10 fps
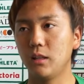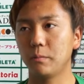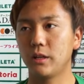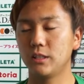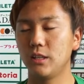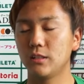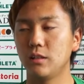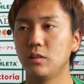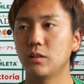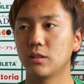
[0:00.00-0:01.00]
多分勝ち点
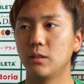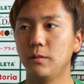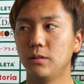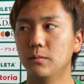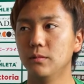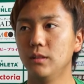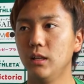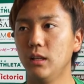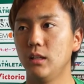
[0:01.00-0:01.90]
3っていうのはつかめると思うんで、